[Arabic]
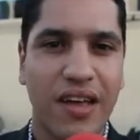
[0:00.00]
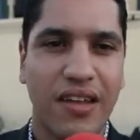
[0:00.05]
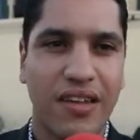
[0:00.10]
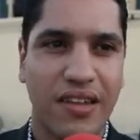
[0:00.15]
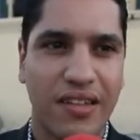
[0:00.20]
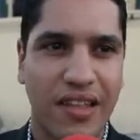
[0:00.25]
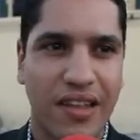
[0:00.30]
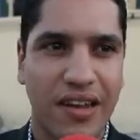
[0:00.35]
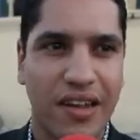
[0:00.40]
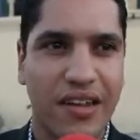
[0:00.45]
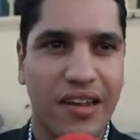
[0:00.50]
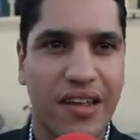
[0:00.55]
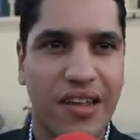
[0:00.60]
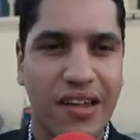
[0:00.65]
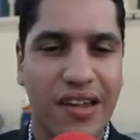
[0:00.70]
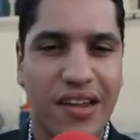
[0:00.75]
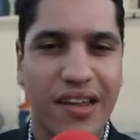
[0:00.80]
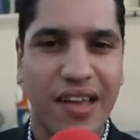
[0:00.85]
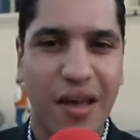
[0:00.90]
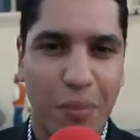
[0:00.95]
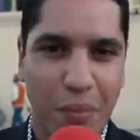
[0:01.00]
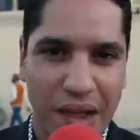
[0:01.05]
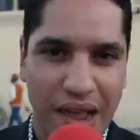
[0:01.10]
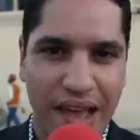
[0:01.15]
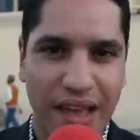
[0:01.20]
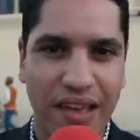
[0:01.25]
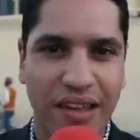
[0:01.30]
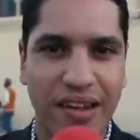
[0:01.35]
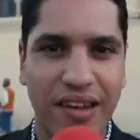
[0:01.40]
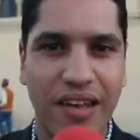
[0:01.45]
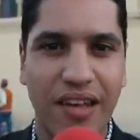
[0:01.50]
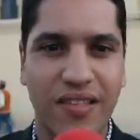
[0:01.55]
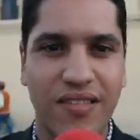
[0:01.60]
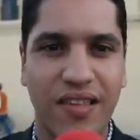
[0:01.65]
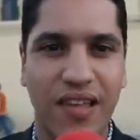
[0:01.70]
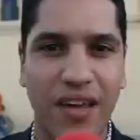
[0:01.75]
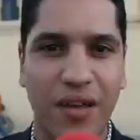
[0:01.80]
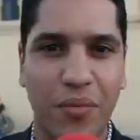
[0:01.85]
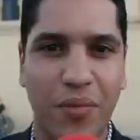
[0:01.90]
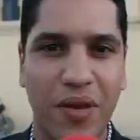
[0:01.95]
نظرا للكم الهائل اللي
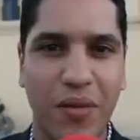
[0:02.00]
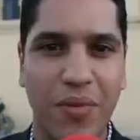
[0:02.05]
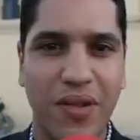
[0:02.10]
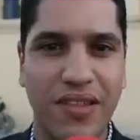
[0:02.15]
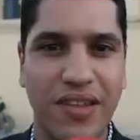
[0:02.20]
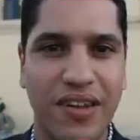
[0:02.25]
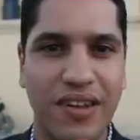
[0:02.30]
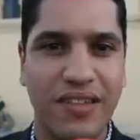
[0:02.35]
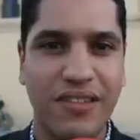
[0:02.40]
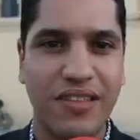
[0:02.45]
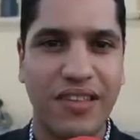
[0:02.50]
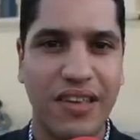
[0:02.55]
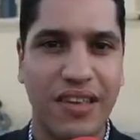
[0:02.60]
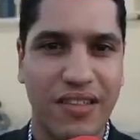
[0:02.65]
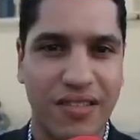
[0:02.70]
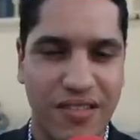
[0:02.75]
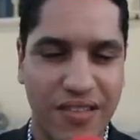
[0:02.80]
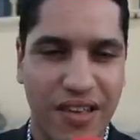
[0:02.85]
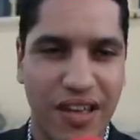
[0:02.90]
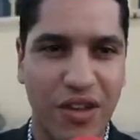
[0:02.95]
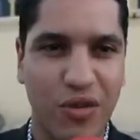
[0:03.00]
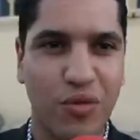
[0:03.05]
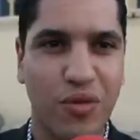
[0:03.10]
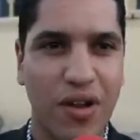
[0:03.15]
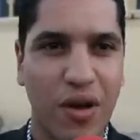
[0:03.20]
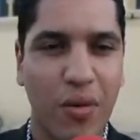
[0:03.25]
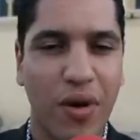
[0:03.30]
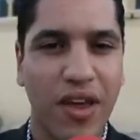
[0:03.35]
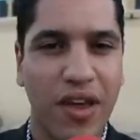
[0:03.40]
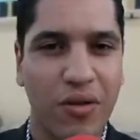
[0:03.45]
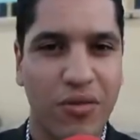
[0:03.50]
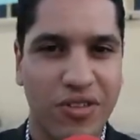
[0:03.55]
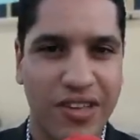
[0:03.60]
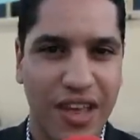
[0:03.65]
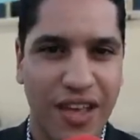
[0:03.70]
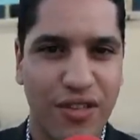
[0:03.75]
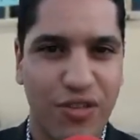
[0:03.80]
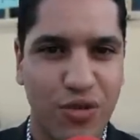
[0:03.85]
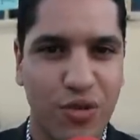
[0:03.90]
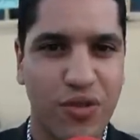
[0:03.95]
كتزخر به مدينه انسكان والنواحي
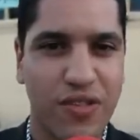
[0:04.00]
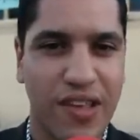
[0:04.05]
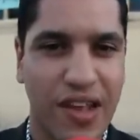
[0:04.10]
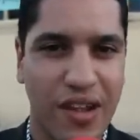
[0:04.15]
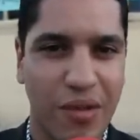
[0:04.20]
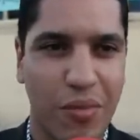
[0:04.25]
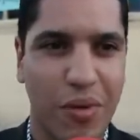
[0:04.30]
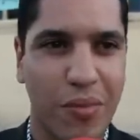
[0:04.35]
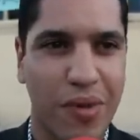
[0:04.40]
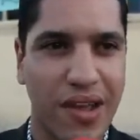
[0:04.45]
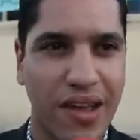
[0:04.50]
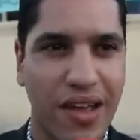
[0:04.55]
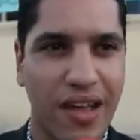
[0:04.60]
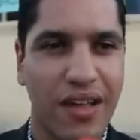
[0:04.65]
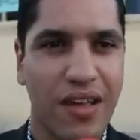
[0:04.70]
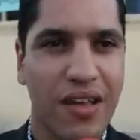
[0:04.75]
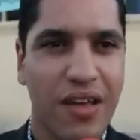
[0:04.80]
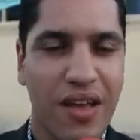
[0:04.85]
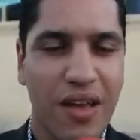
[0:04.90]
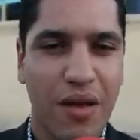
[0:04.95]
والجهه السوسيه للمملكه